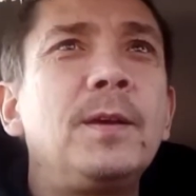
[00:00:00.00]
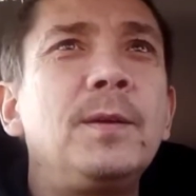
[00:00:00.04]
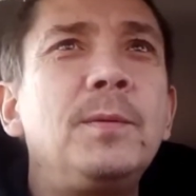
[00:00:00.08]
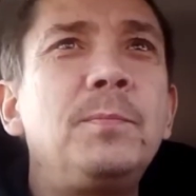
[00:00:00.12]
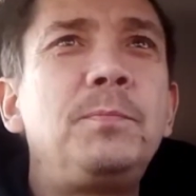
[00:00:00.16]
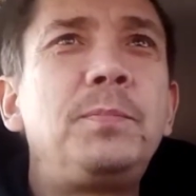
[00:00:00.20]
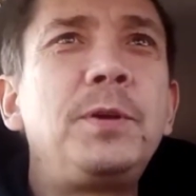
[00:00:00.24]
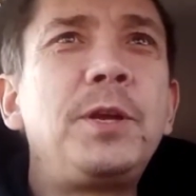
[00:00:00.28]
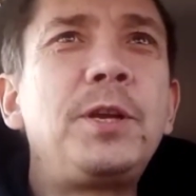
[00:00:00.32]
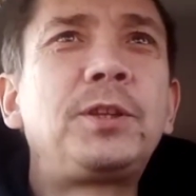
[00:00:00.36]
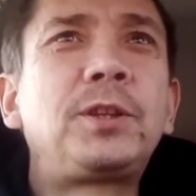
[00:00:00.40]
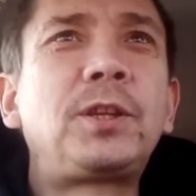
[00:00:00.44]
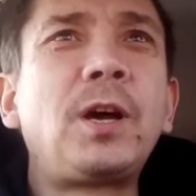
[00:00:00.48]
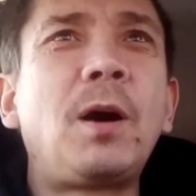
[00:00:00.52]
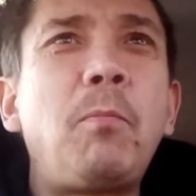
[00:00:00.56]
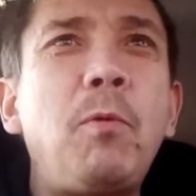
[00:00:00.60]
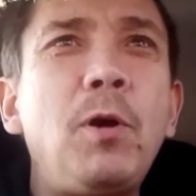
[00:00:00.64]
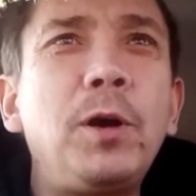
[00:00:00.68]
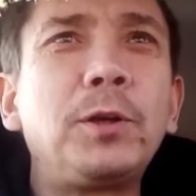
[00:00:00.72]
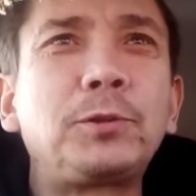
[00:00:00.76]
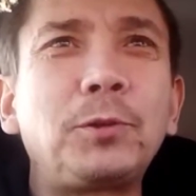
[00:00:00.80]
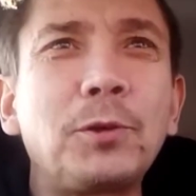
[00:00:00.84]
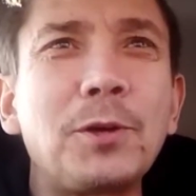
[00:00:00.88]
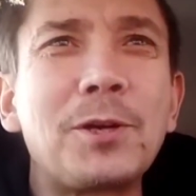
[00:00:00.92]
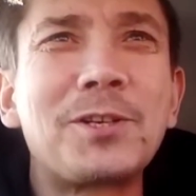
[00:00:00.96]
Перед
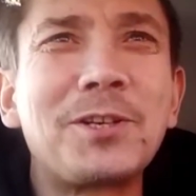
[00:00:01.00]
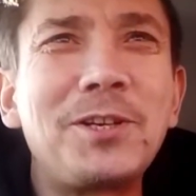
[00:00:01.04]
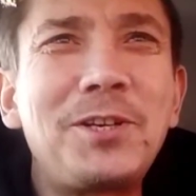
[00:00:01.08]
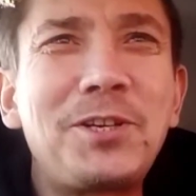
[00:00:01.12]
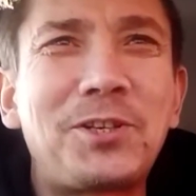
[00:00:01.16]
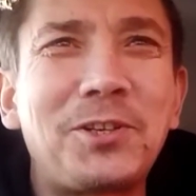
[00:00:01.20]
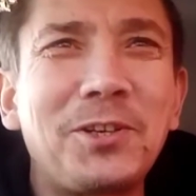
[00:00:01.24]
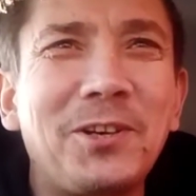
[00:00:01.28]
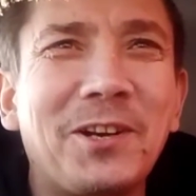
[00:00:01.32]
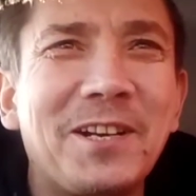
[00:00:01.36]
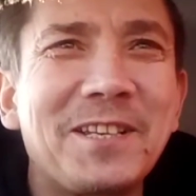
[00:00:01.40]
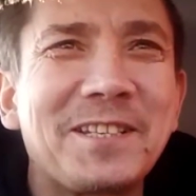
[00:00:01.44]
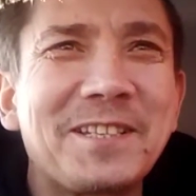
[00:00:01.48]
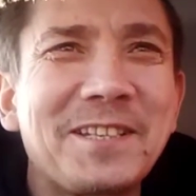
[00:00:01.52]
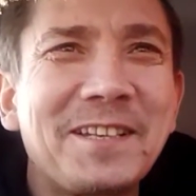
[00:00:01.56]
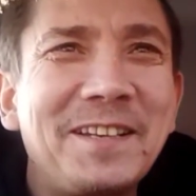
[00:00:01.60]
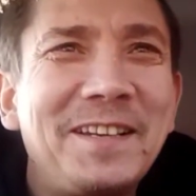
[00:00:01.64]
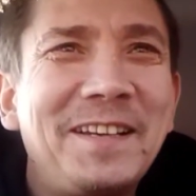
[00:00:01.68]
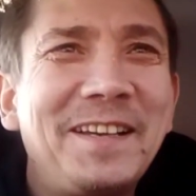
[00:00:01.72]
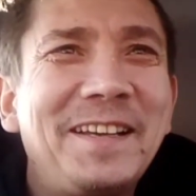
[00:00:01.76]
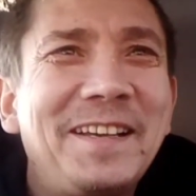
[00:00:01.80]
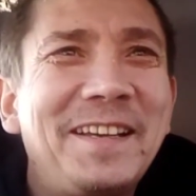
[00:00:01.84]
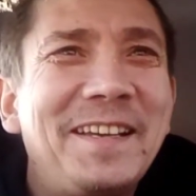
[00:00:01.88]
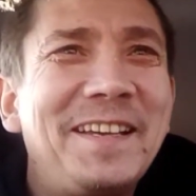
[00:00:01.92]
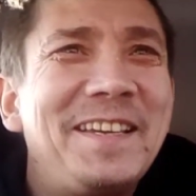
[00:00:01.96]
тобой тоже еще раз
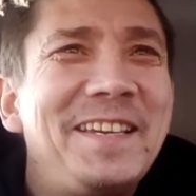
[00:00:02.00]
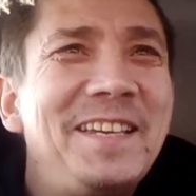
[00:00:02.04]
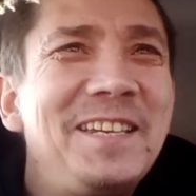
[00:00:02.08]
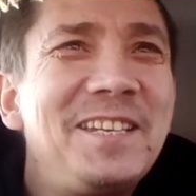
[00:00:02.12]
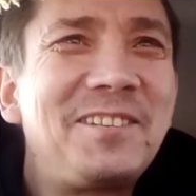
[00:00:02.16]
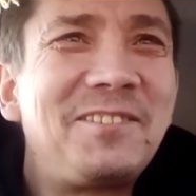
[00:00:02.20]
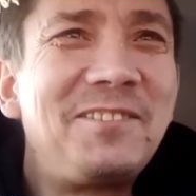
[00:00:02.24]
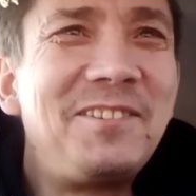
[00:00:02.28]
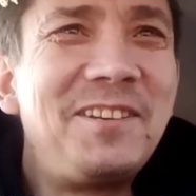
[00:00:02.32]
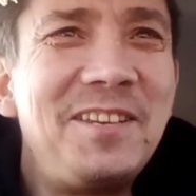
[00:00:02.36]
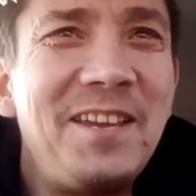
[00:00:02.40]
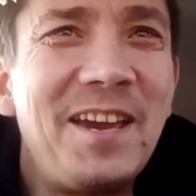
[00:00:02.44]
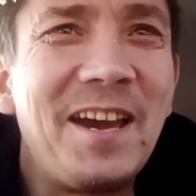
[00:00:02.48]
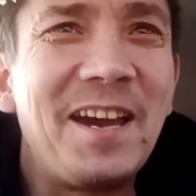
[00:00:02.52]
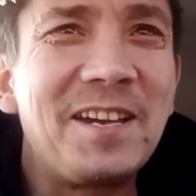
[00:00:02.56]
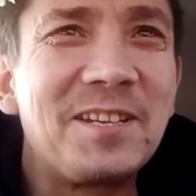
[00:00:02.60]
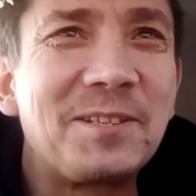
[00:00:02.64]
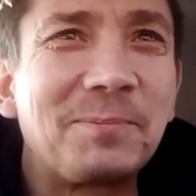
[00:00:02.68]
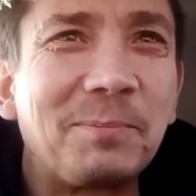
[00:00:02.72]
извиняюсь,